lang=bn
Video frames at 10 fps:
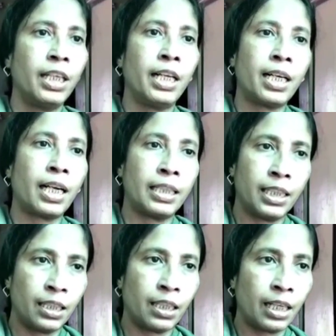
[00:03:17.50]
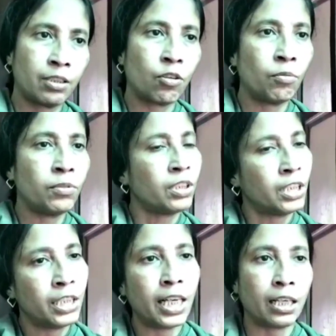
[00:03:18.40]
ইয়েটা কাজের কাজকর্ম
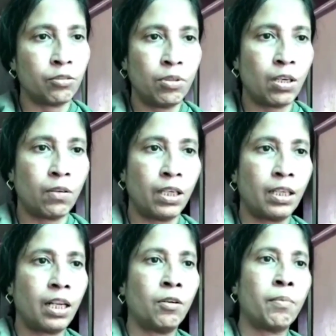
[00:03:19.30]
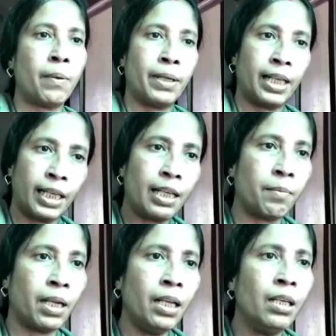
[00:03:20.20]
তিনি দেখাশোনা করেন কারণ বামাদাকেই
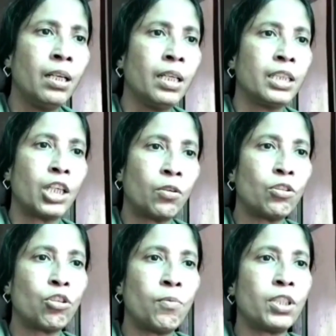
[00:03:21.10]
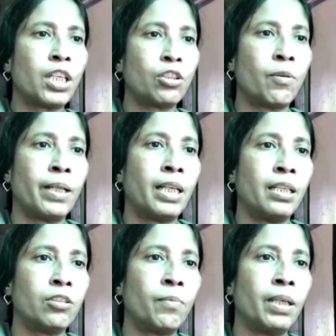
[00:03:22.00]
আমরা যে কোনো সমস্যার
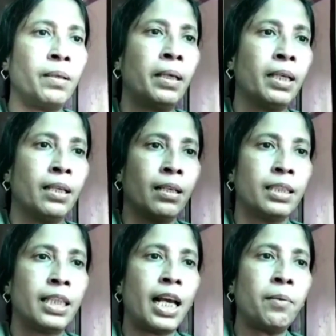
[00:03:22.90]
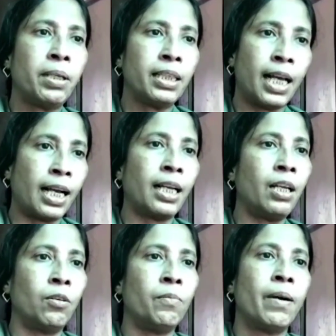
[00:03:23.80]
সমাধানের সময় চেয়ারম্যান
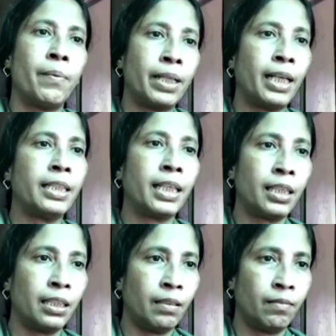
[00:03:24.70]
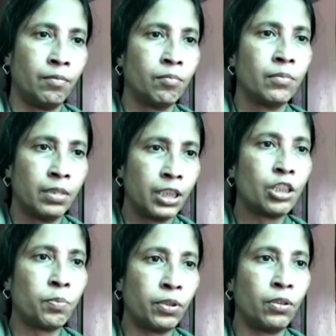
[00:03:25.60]
থাকলেও বামাদাই দেখি
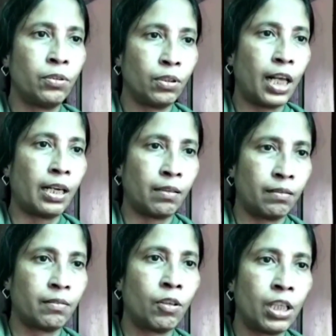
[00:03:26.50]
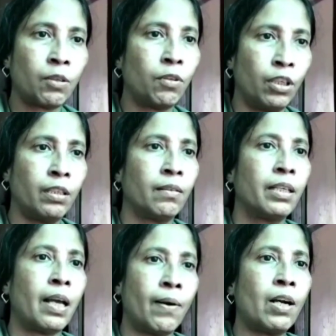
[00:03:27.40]
শেষ পর্যন্ত তার কথাগুলোই
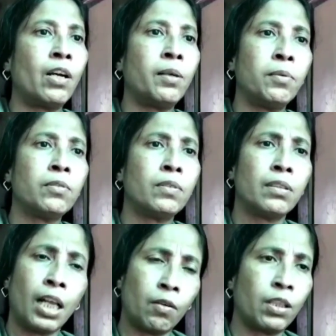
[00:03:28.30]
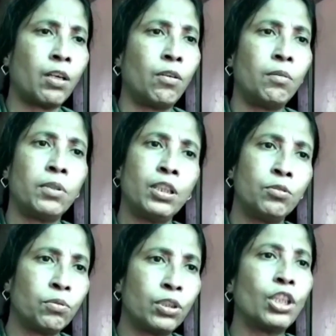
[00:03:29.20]
নেওয়া হয় এবং তার কথাগুলোর মধ্যে
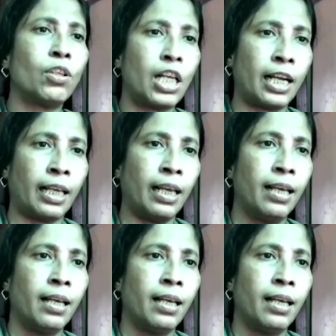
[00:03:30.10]
যুক্তিও থাকে